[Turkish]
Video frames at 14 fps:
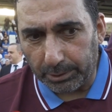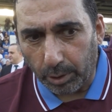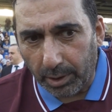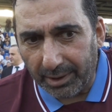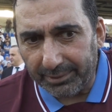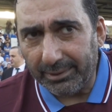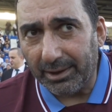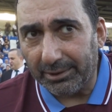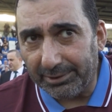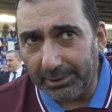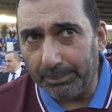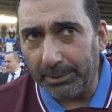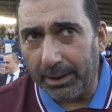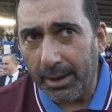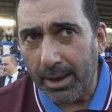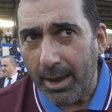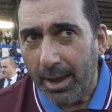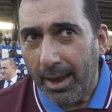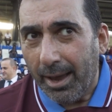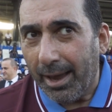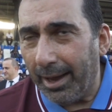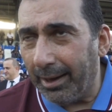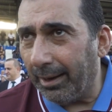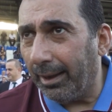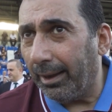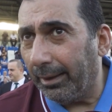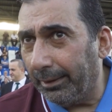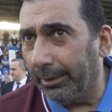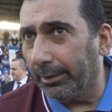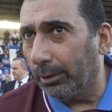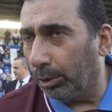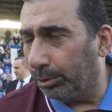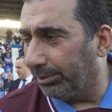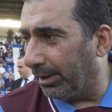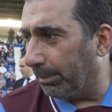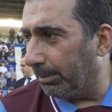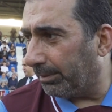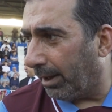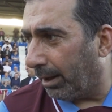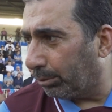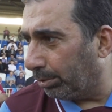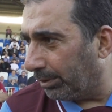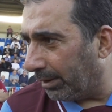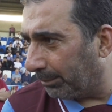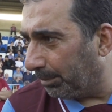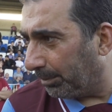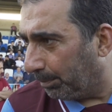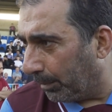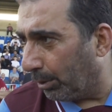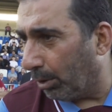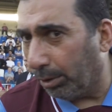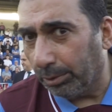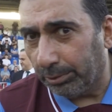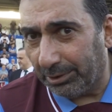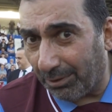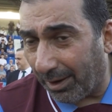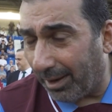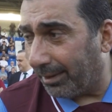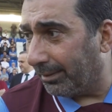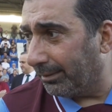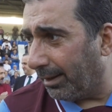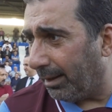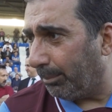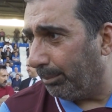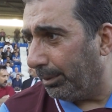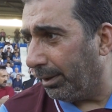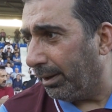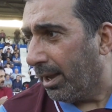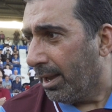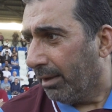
Dolayısıyla şimdi her yıl ödeyeceğimiz 670 milyon civarında bir